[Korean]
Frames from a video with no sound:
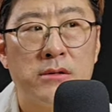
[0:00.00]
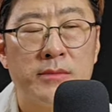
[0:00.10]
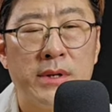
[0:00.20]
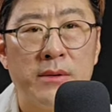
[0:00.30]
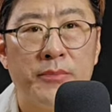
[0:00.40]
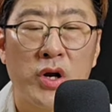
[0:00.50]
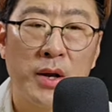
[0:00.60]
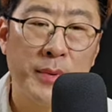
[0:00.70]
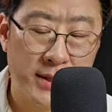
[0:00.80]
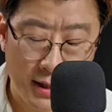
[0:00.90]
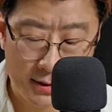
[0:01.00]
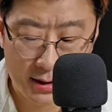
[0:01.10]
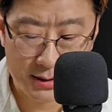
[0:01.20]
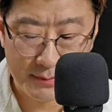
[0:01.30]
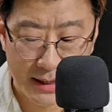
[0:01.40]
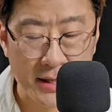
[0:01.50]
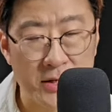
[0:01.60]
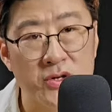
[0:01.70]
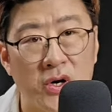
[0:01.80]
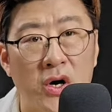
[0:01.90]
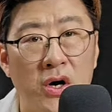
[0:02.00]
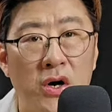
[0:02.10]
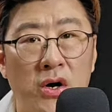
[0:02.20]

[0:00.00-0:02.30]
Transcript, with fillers: 정말 별의별 생각들을 많이 했죠.